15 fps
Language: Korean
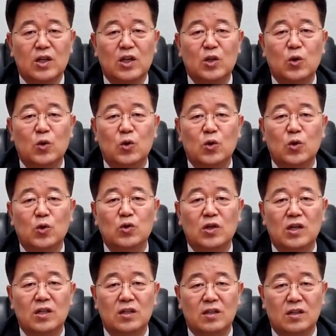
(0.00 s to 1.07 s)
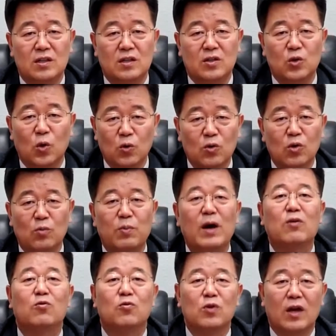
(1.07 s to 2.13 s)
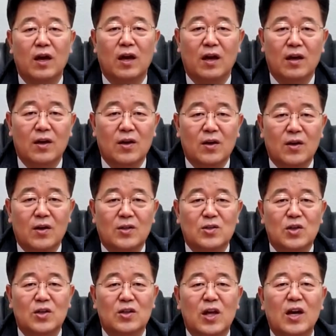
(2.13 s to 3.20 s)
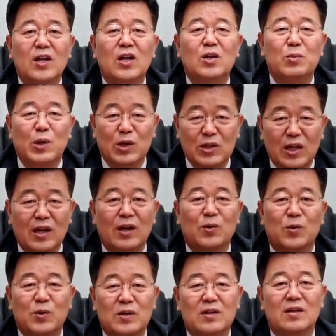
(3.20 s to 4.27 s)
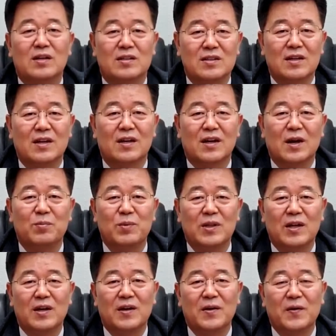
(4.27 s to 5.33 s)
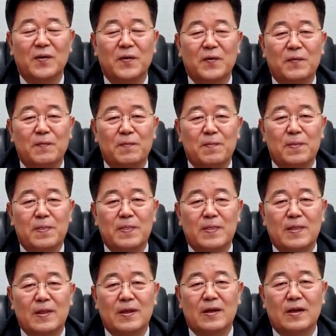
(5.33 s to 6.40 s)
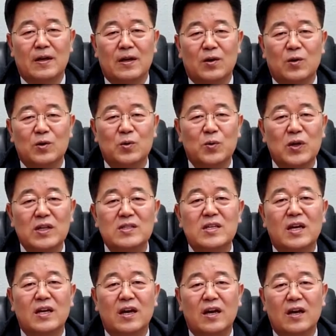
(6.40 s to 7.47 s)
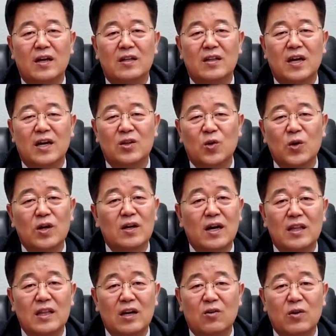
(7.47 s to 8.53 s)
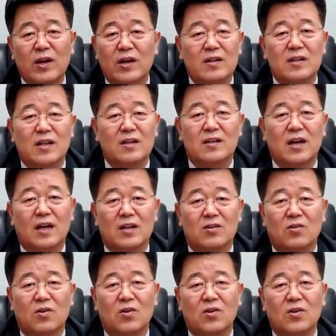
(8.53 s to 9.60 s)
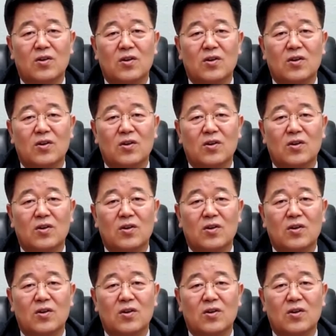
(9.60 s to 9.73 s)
기독교적인 용어로 바꾼 게 저는 하나님의 은혜라고 그렇게 생각합니다. 아, 오늘 우리 인생에 내가 노력한다고 해결되는 게 아니고